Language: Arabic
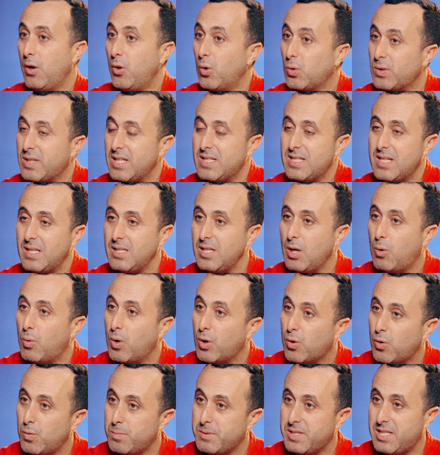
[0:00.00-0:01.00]
النقطه الثانيه
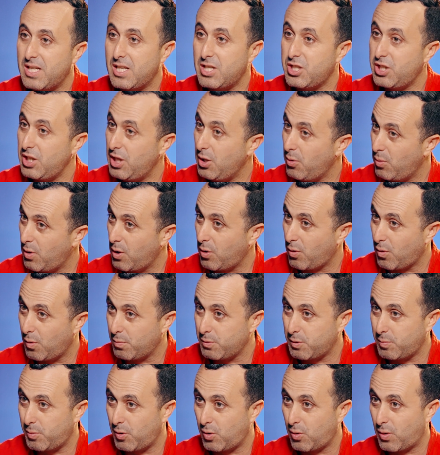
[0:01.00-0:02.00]
هو الخبز ديال الشعير ولا
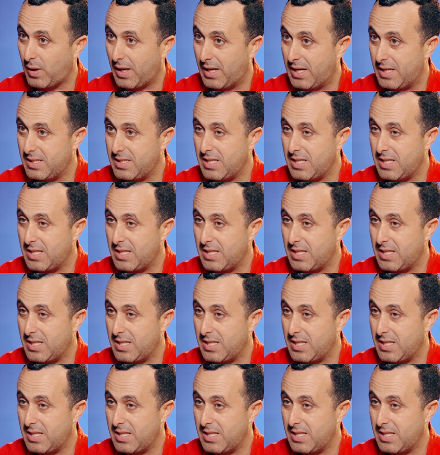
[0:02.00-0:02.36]
الخبز بالنخاله